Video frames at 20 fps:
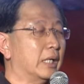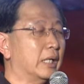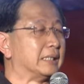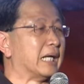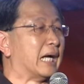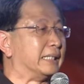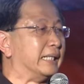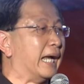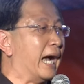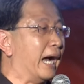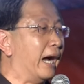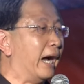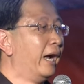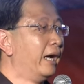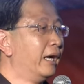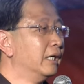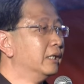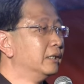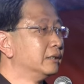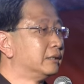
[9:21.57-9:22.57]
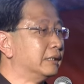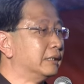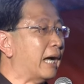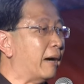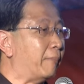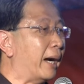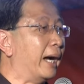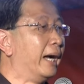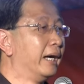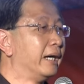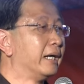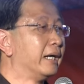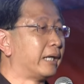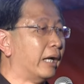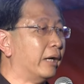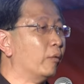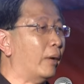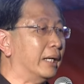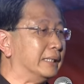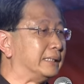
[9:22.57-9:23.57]
所以大家知道吗？
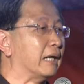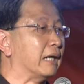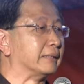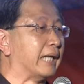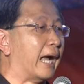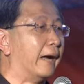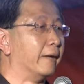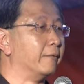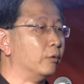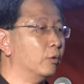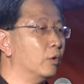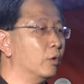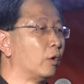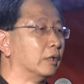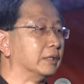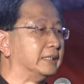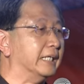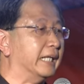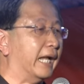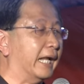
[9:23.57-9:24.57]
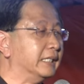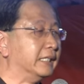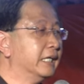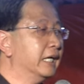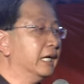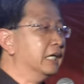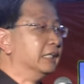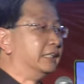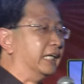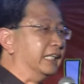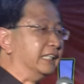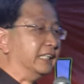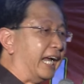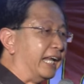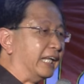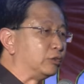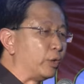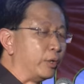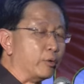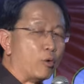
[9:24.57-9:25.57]
跟回教党，如果今天
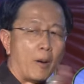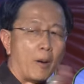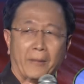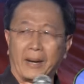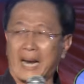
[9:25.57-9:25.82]
今天对